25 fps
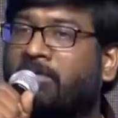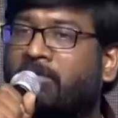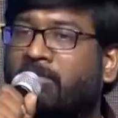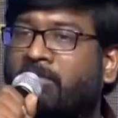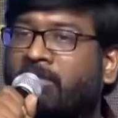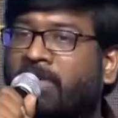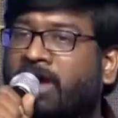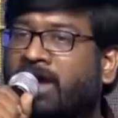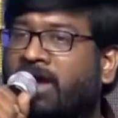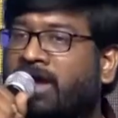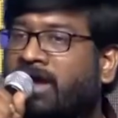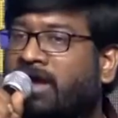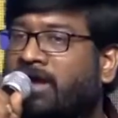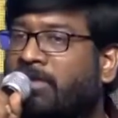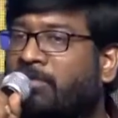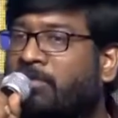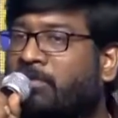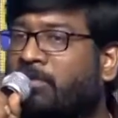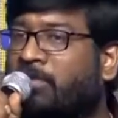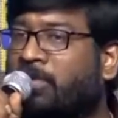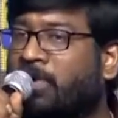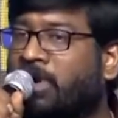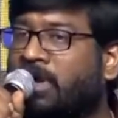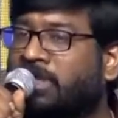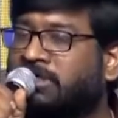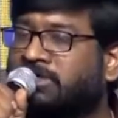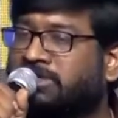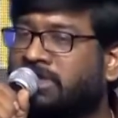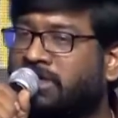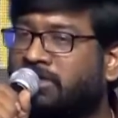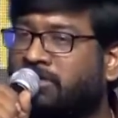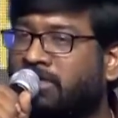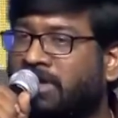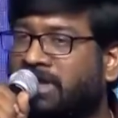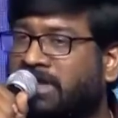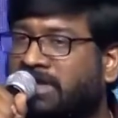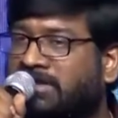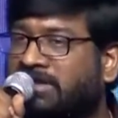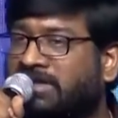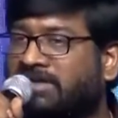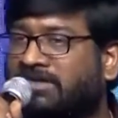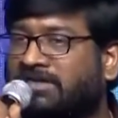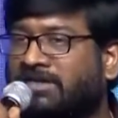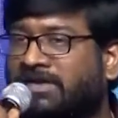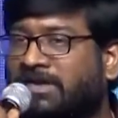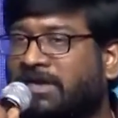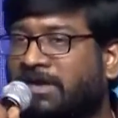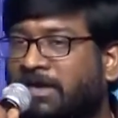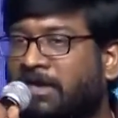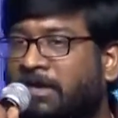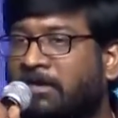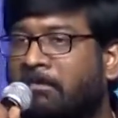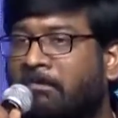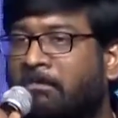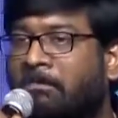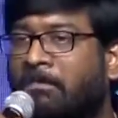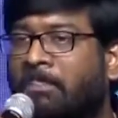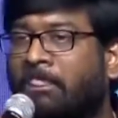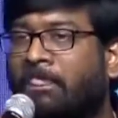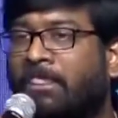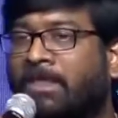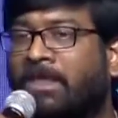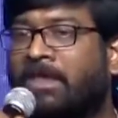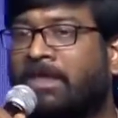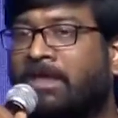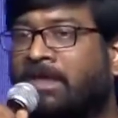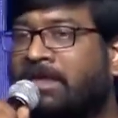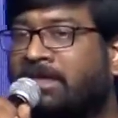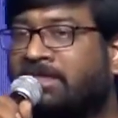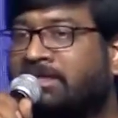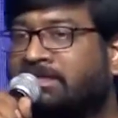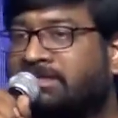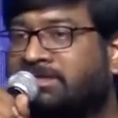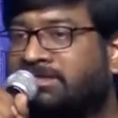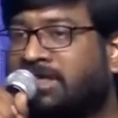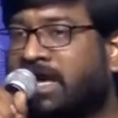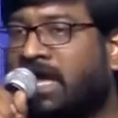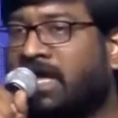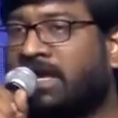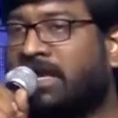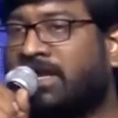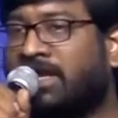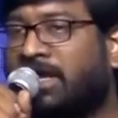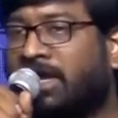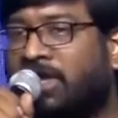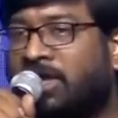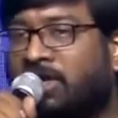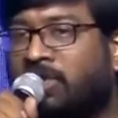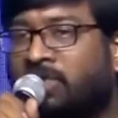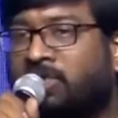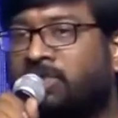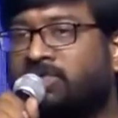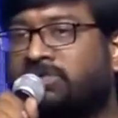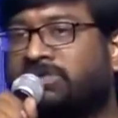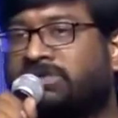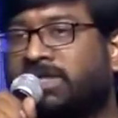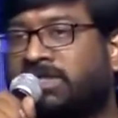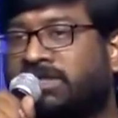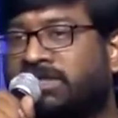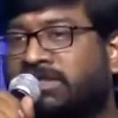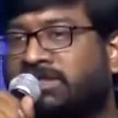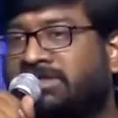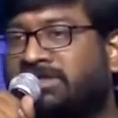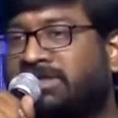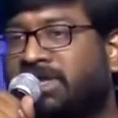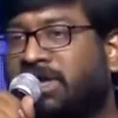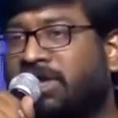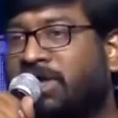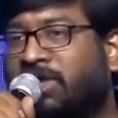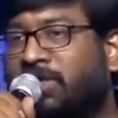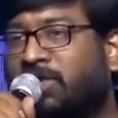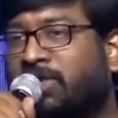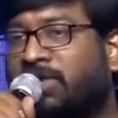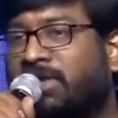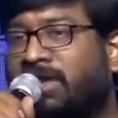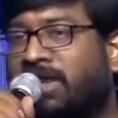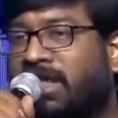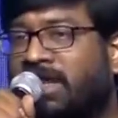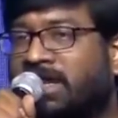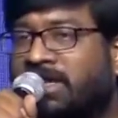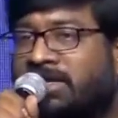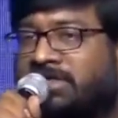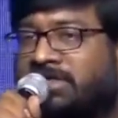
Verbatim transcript: మా ప్రొడక్షన్ మేనేజర్స్ అండి చారి గారు సతీష్ గారు నరేష్